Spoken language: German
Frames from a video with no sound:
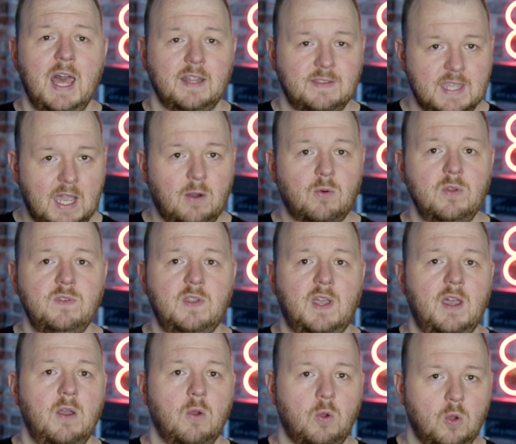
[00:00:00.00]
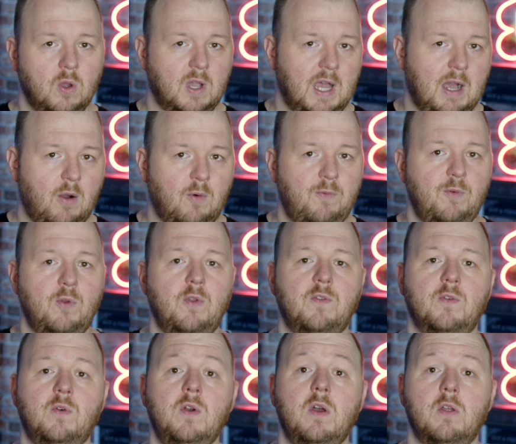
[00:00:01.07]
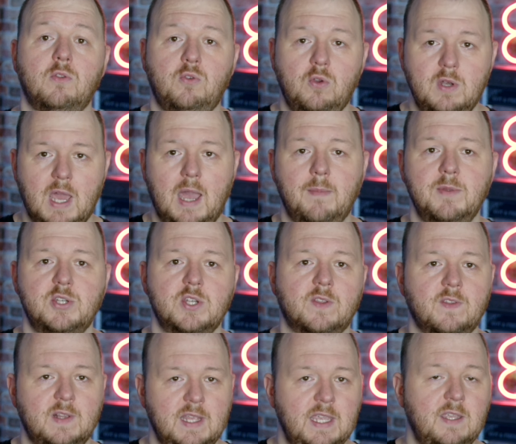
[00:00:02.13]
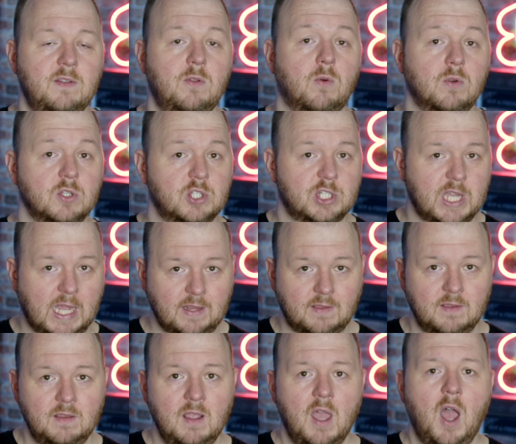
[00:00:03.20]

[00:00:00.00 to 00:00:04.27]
darunter höhere Auflösung, dynamisches Licht und Schatten